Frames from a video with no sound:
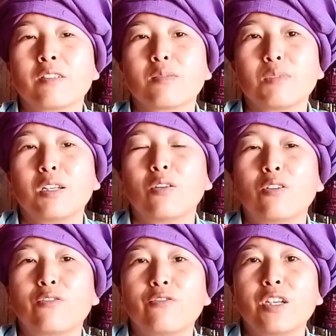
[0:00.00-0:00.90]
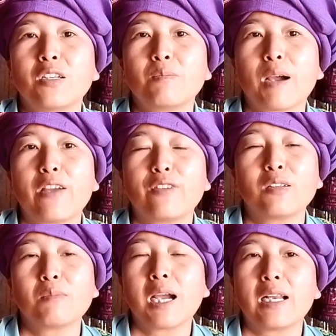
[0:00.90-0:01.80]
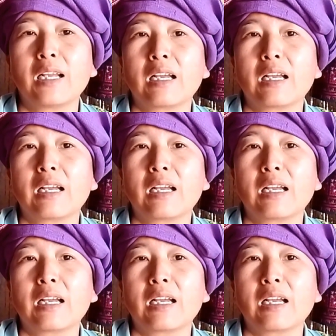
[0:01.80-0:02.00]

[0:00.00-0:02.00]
จะมีรถวิ่งไปวิ่งมา